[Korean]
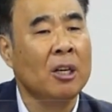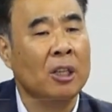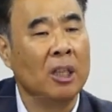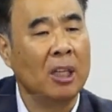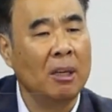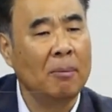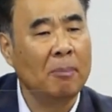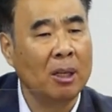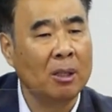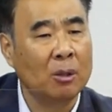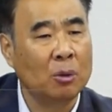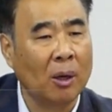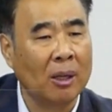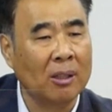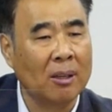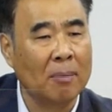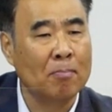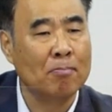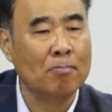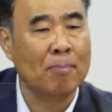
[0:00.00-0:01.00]
이면
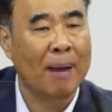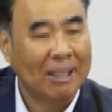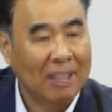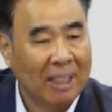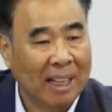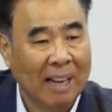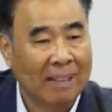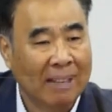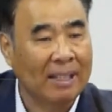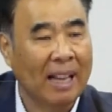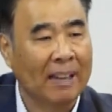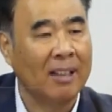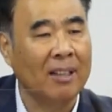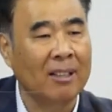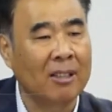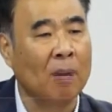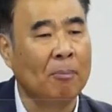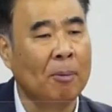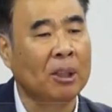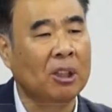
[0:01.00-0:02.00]
속에서 마귀가 나를
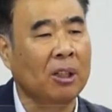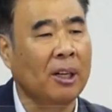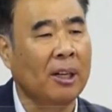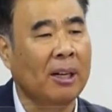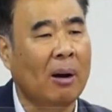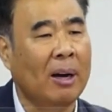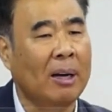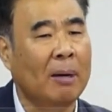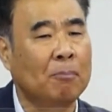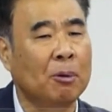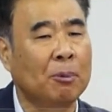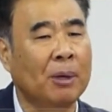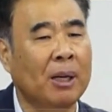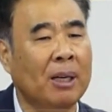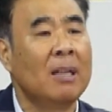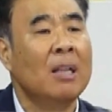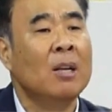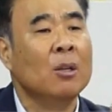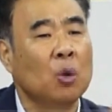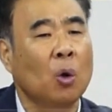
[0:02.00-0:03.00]
넘어뜨리려고 하는
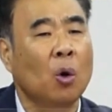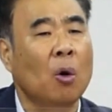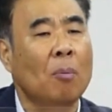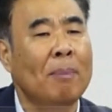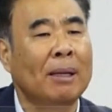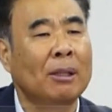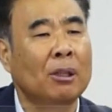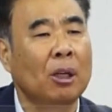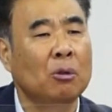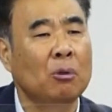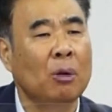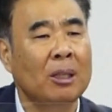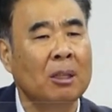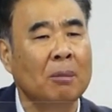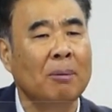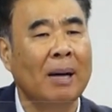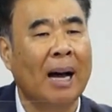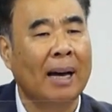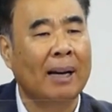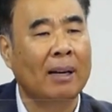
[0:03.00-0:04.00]
부분을 조금만 더
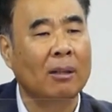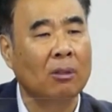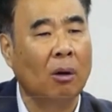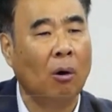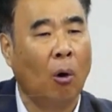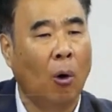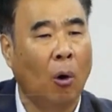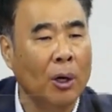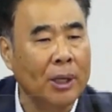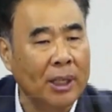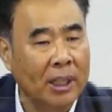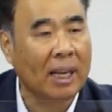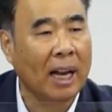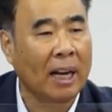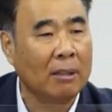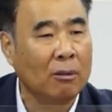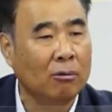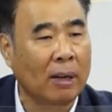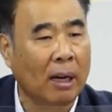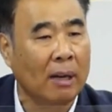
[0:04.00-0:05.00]
기도했으면 알아서 어 이게
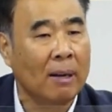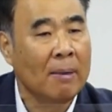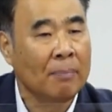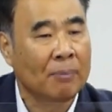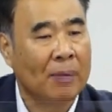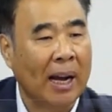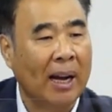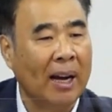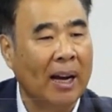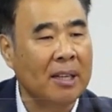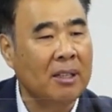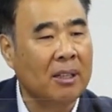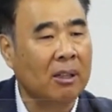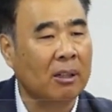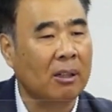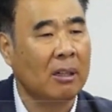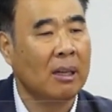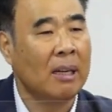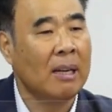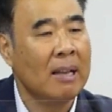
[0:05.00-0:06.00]
아니구나 내가
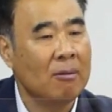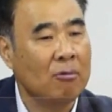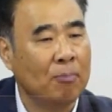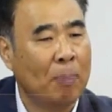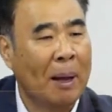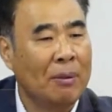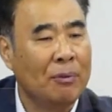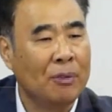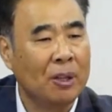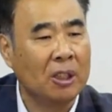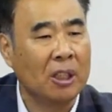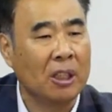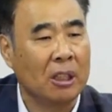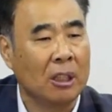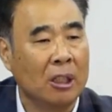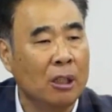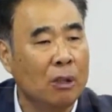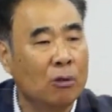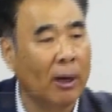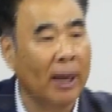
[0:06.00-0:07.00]
이거를 반드시
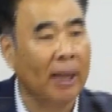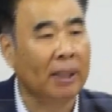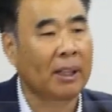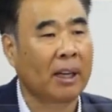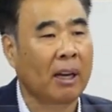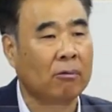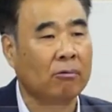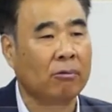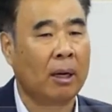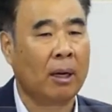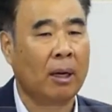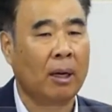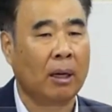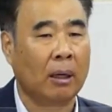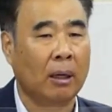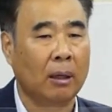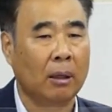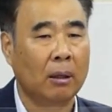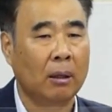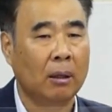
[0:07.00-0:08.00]
이루어야
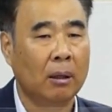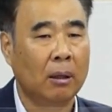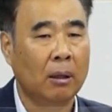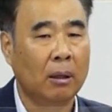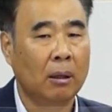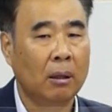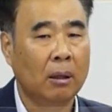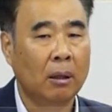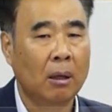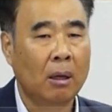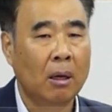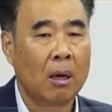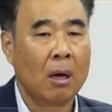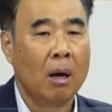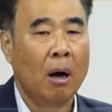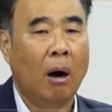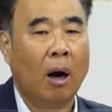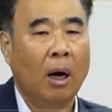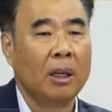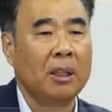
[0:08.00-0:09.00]
되겠구나
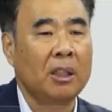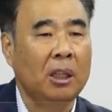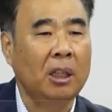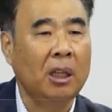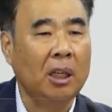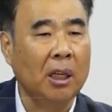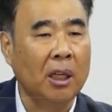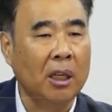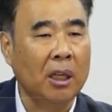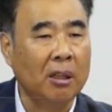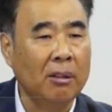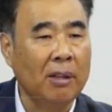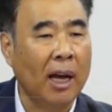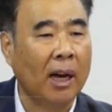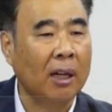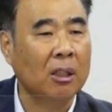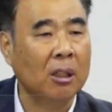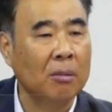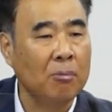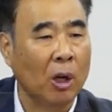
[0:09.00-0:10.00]
아, 이 일은
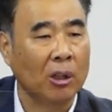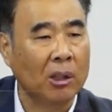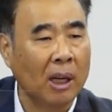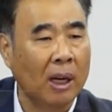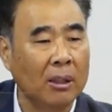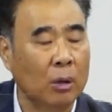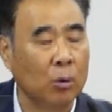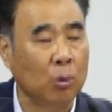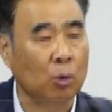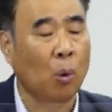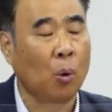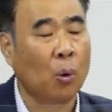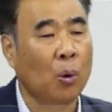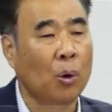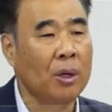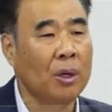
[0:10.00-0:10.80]
내가 지금 여태까지 속고